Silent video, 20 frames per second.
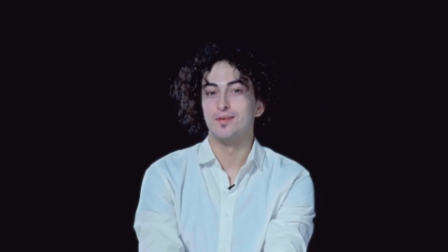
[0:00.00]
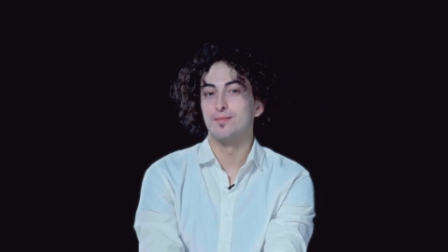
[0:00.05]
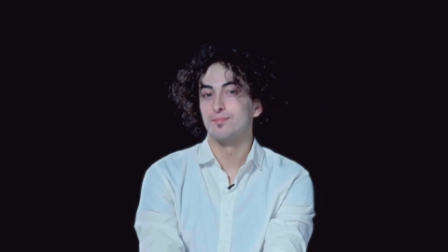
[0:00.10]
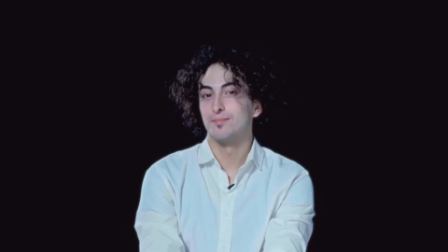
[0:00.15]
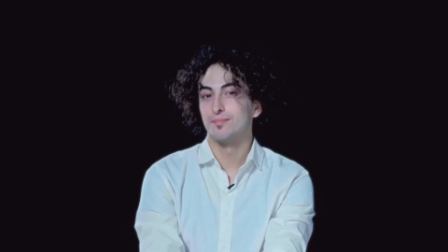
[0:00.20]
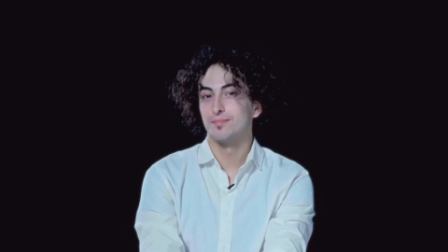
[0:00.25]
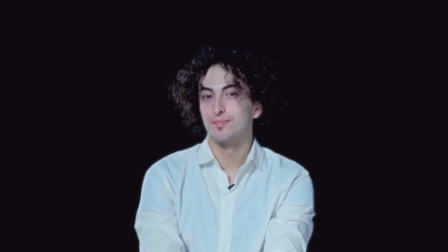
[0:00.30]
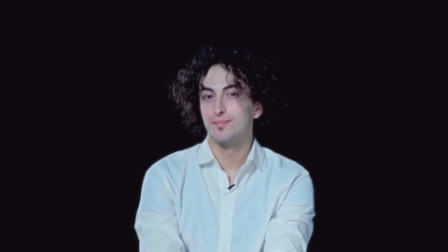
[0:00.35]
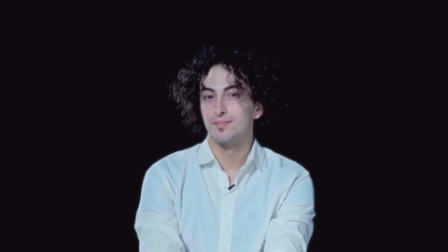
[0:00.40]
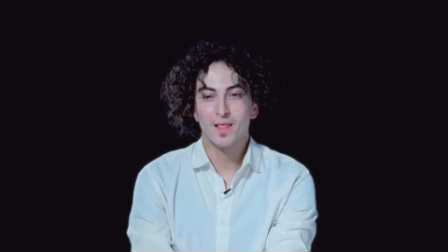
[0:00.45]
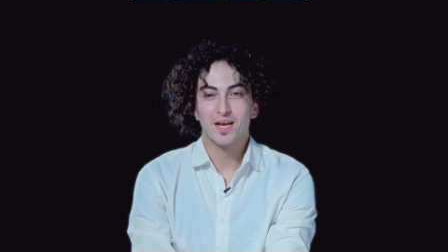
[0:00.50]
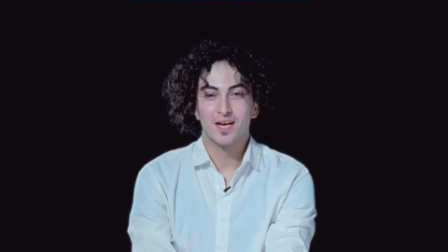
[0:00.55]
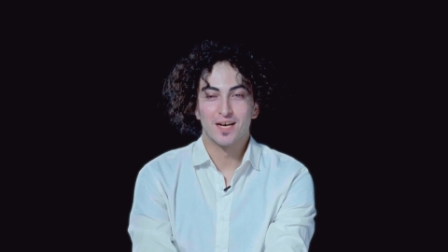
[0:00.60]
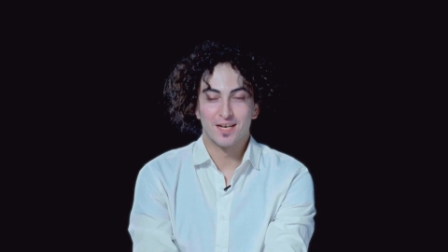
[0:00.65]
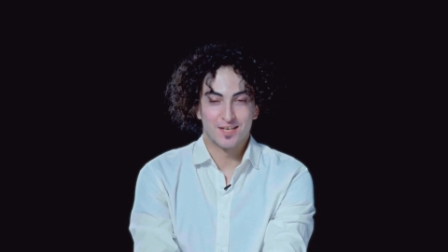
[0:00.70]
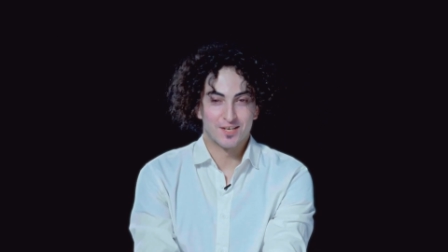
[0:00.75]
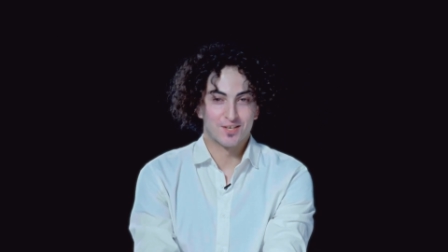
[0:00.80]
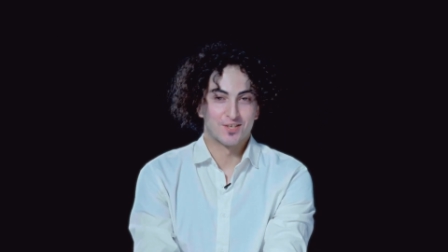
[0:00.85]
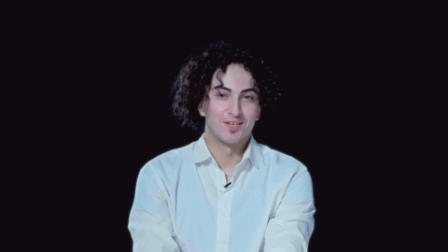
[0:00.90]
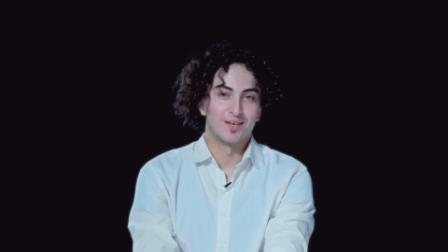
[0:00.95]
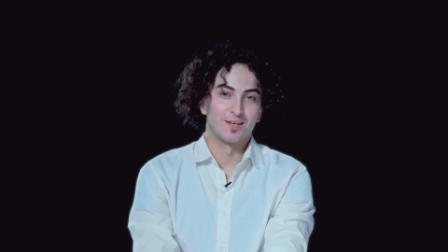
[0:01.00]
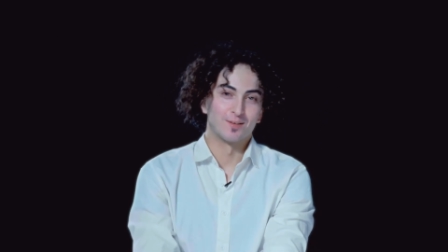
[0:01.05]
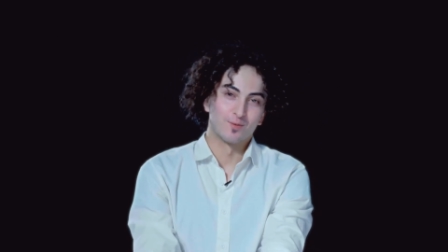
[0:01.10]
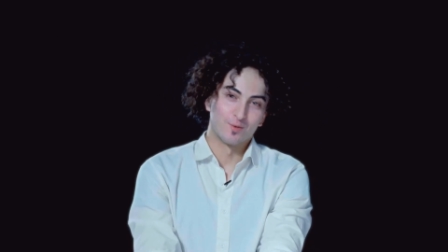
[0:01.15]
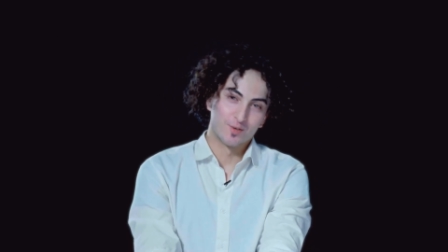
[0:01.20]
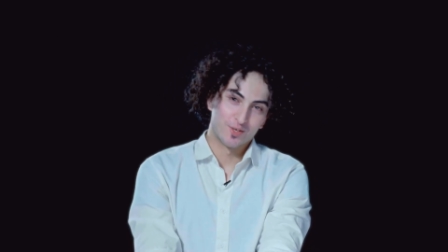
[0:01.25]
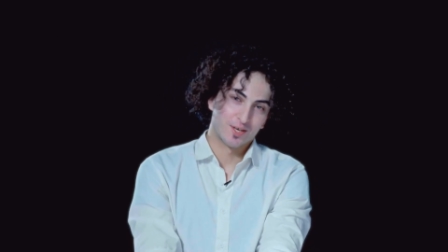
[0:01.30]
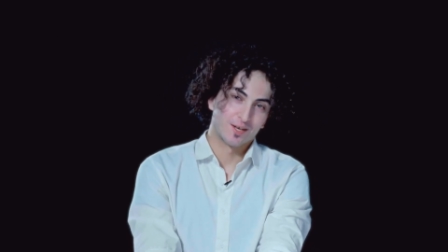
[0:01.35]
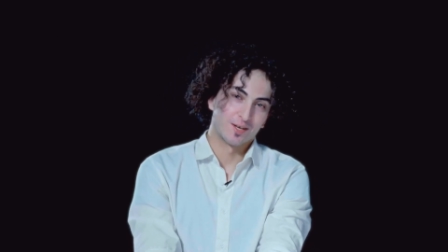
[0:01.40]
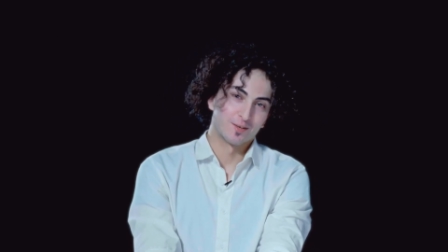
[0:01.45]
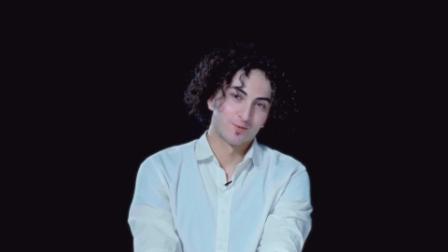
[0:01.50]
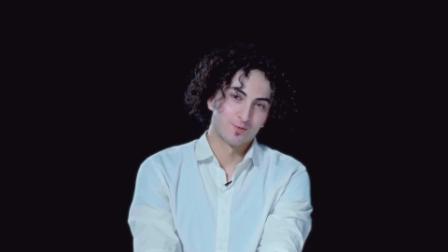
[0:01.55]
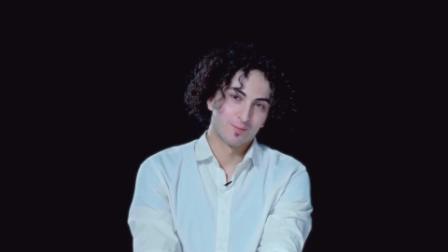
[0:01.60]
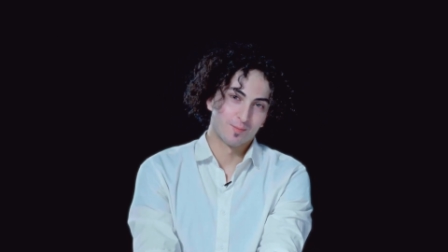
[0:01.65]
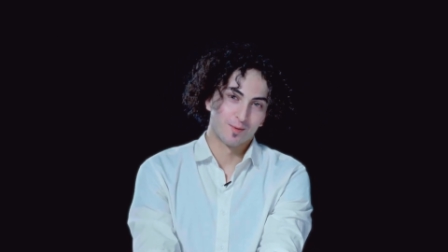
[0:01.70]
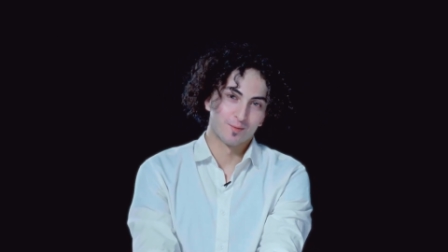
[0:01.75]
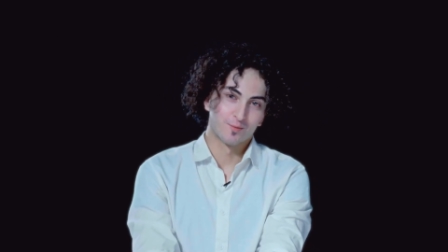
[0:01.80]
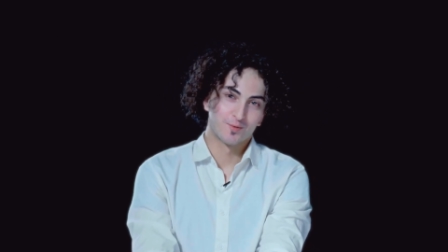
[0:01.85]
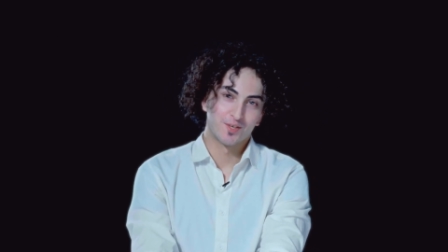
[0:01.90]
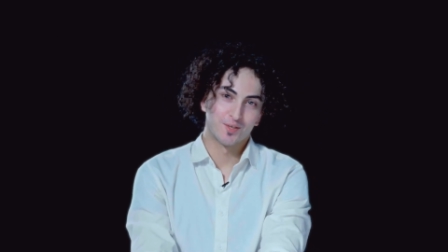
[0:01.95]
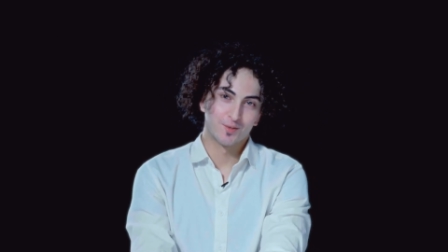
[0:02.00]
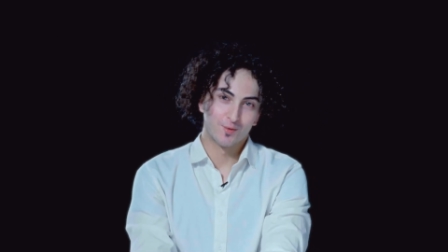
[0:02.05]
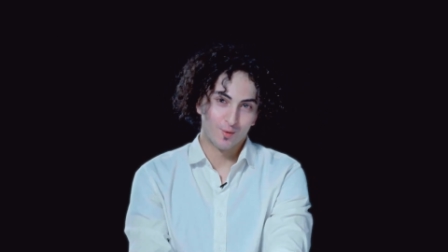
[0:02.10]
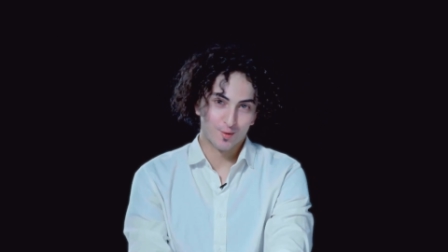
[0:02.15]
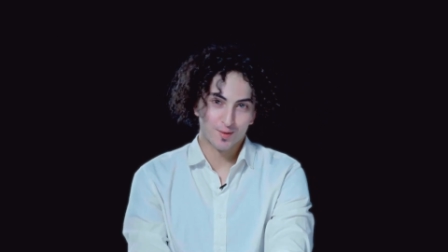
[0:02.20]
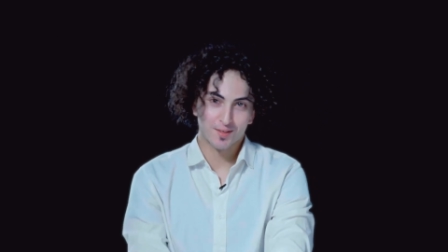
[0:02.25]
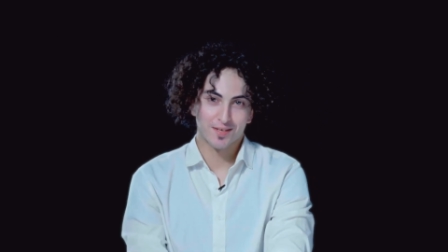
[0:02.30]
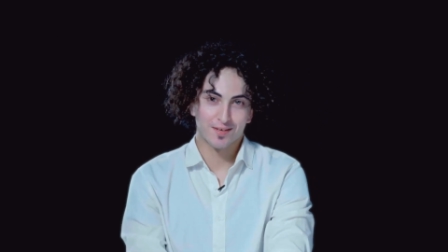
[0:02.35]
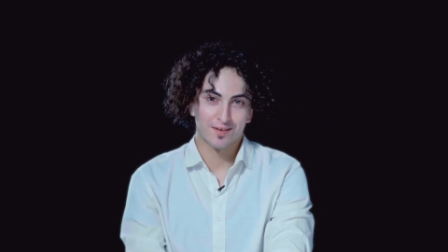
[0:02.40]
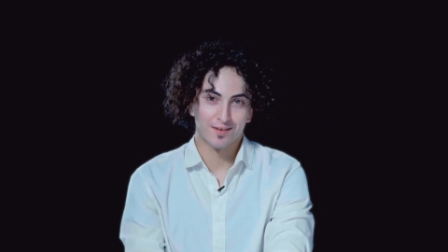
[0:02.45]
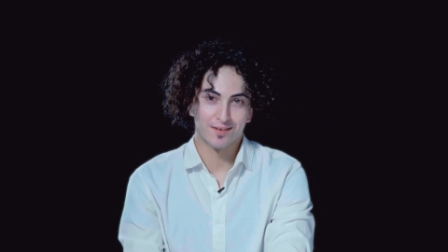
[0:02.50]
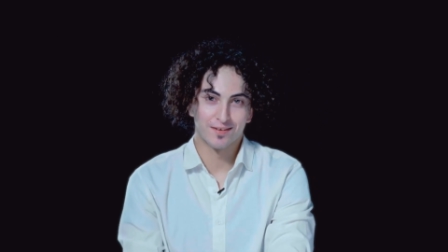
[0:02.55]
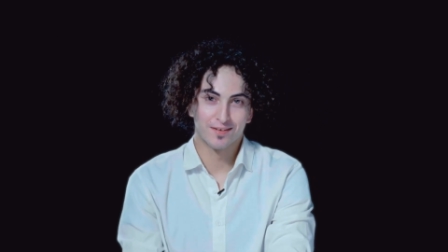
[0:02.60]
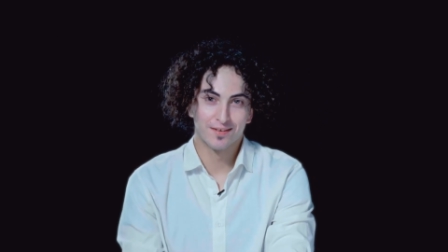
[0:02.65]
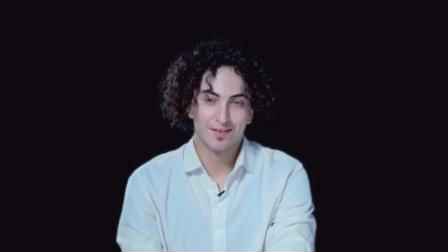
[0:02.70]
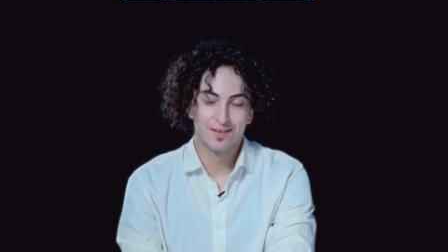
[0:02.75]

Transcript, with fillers: из мастерской режиссуры игрового кино Дмитрия Месхиева